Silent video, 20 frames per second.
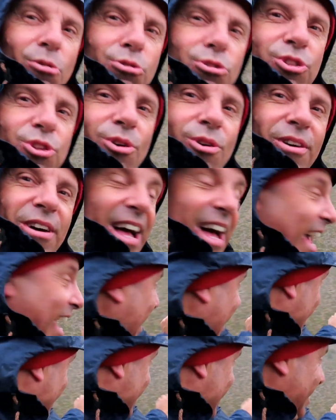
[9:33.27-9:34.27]
justo
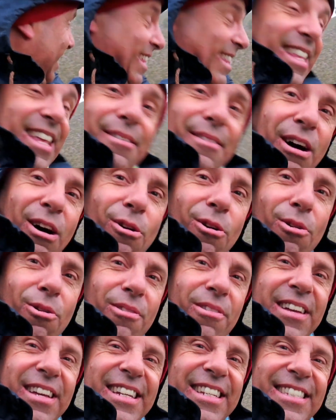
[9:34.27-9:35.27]
ahí
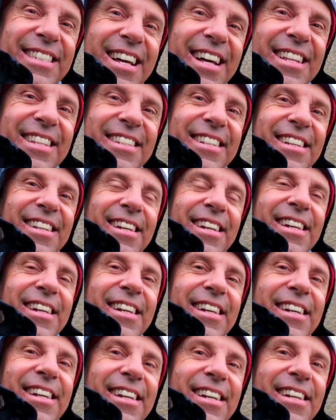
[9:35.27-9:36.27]
debajo están
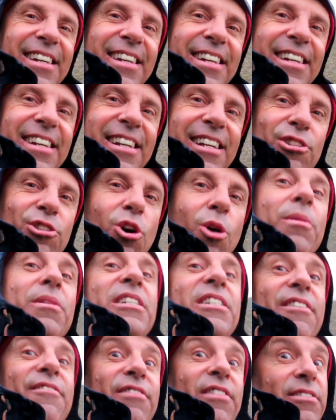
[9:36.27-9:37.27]
eh, el les
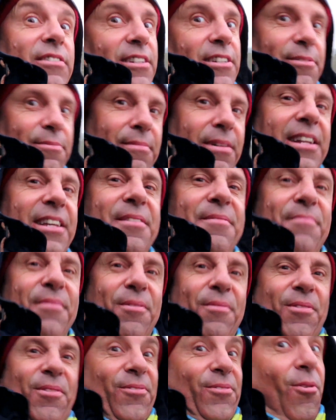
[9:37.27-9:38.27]
de San Francisco, ¿vale?
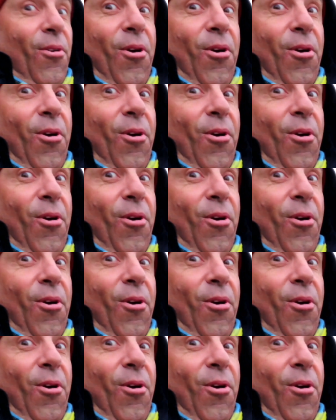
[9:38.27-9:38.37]
Pero bueno,